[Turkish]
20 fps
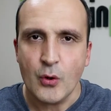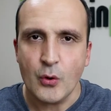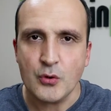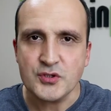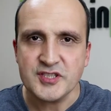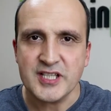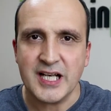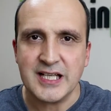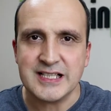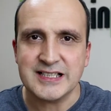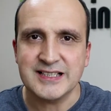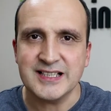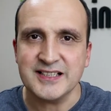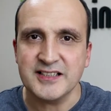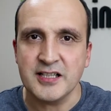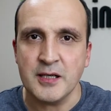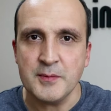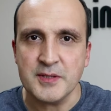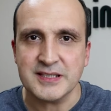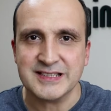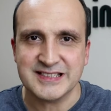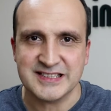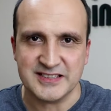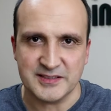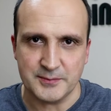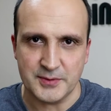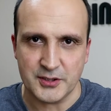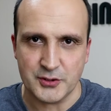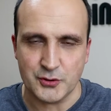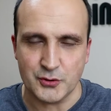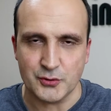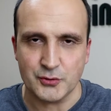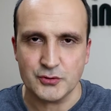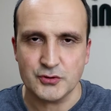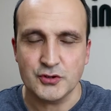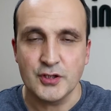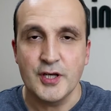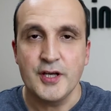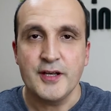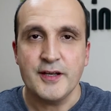özellikle kamerasına
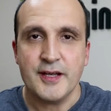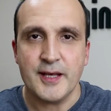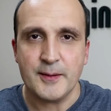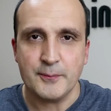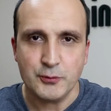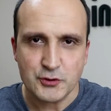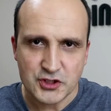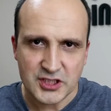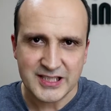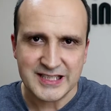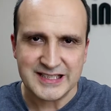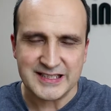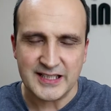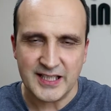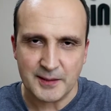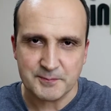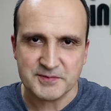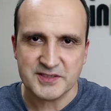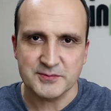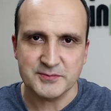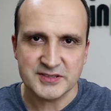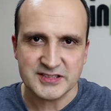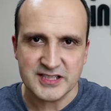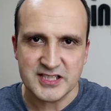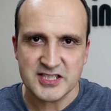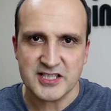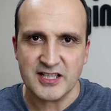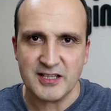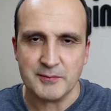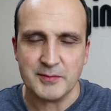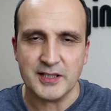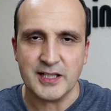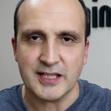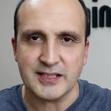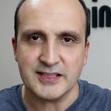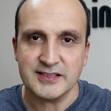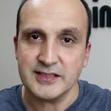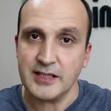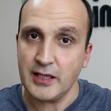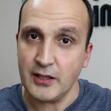bakıyoruz. E bu şekilde yaptığımız
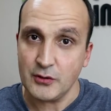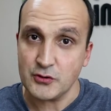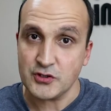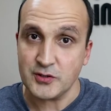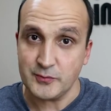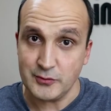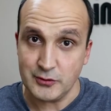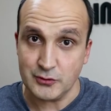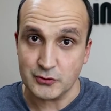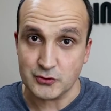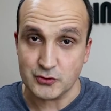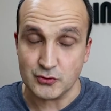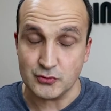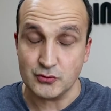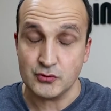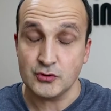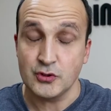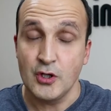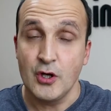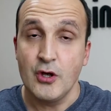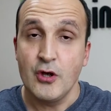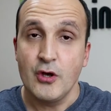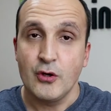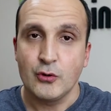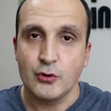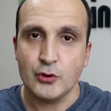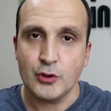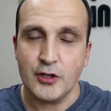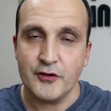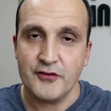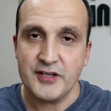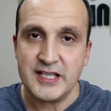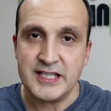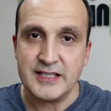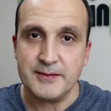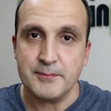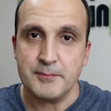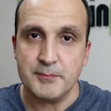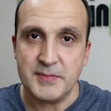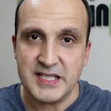incelemelerde daha önce biliyorsunuz
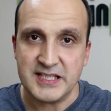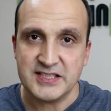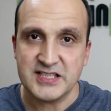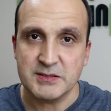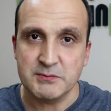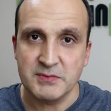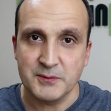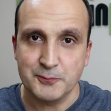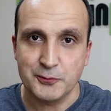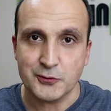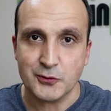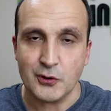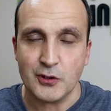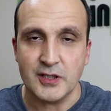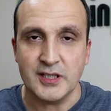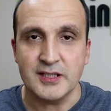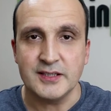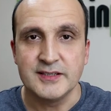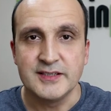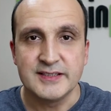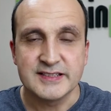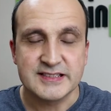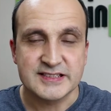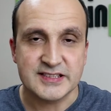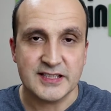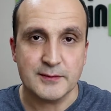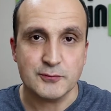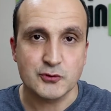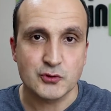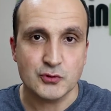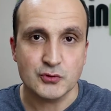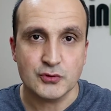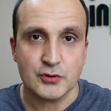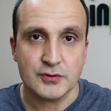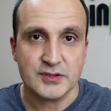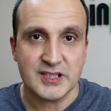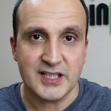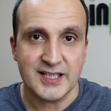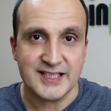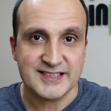Huawei Mate 20 Pro ile Samsung
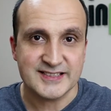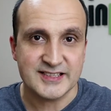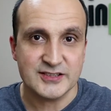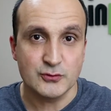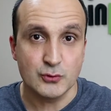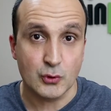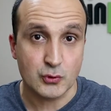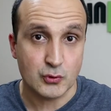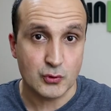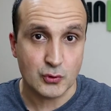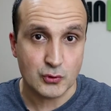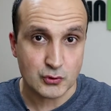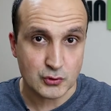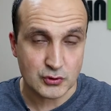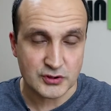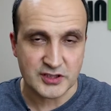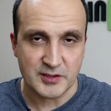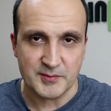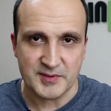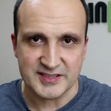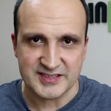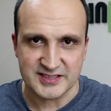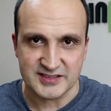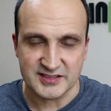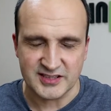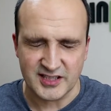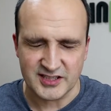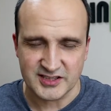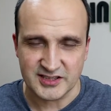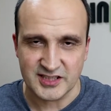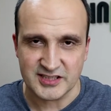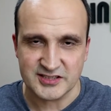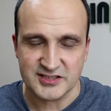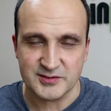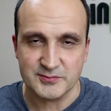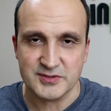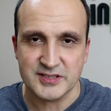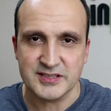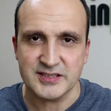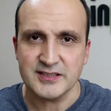Galaxy Note 9'un kamerasını
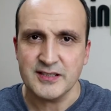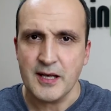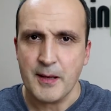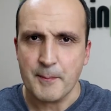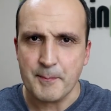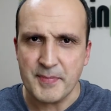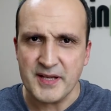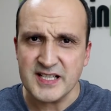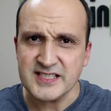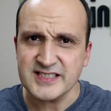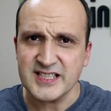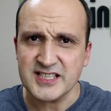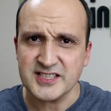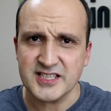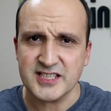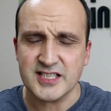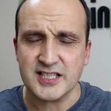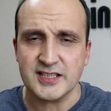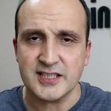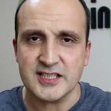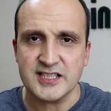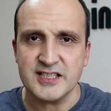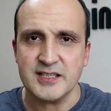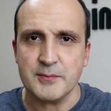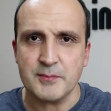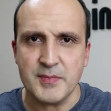karşılaştırmıştık. Benzer şekilde yine